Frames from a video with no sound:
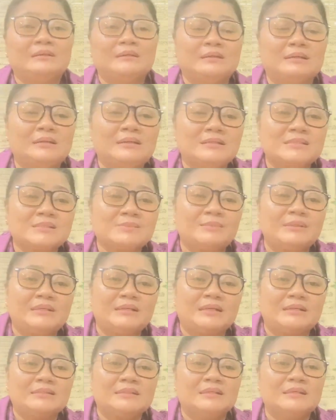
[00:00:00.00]
uh,
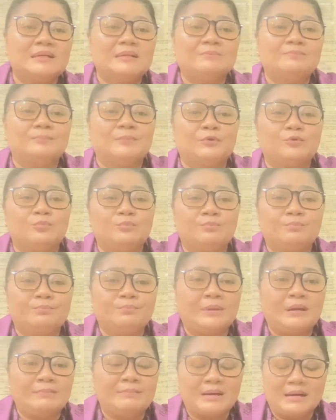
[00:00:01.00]
sebenarnya
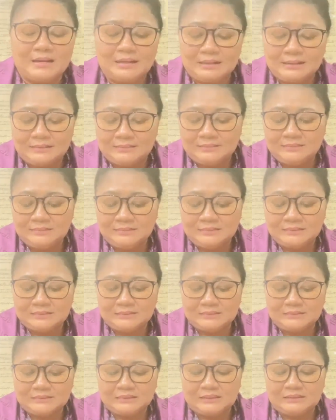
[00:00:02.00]
perumpamaan
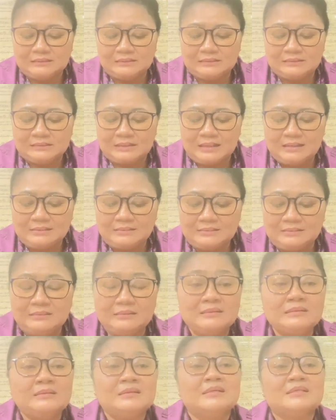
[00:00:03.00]

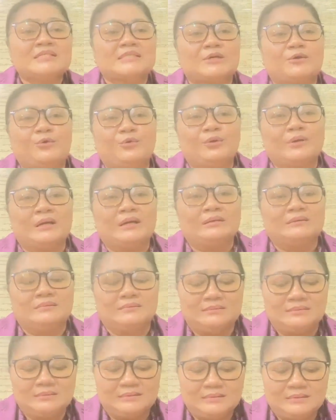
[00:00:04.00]
tentang seorang
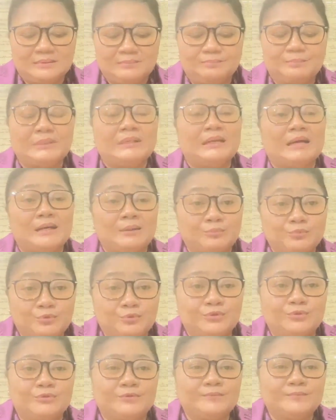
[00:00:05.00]

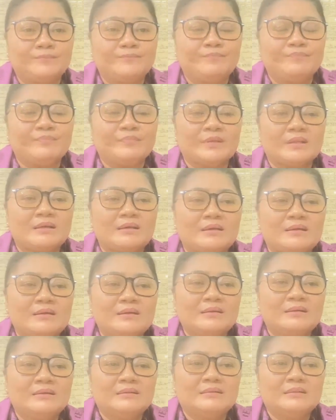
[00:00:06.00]
penabur.
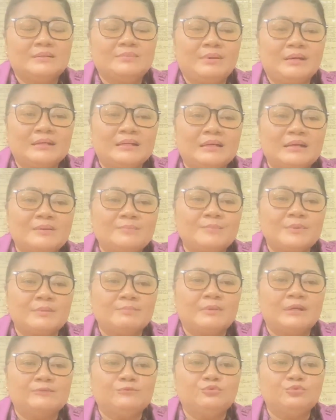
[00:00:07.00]
Di mana
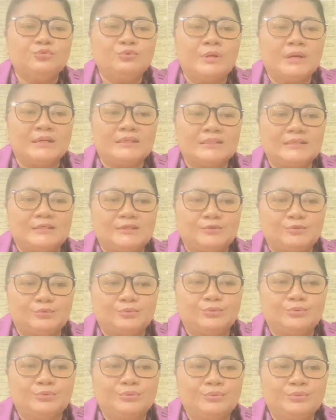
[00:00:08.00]
firman Tuhan
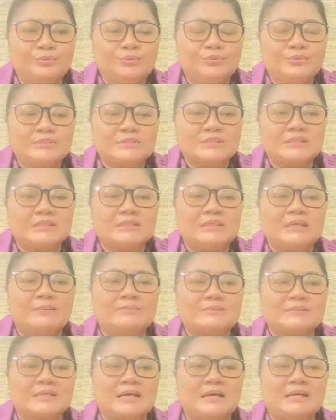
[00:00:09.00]
itu
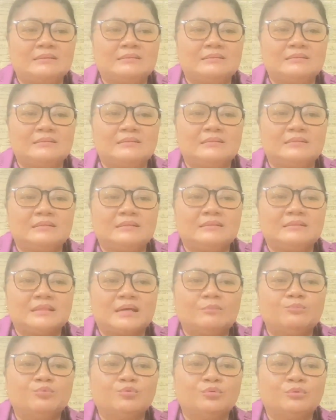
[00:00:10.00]
setiap saat
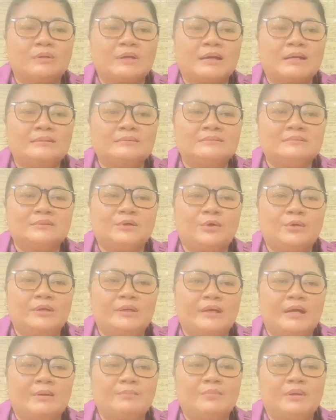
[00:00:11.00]
ditaburkan
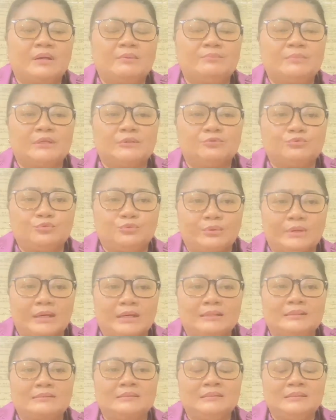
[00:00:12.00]
oleh hamba-hamba
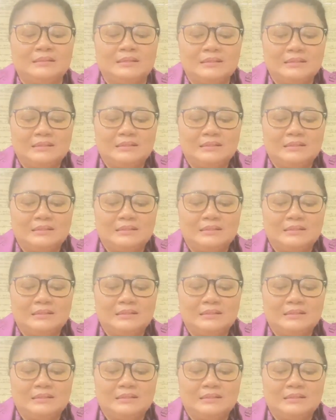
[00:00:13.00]
Tuhan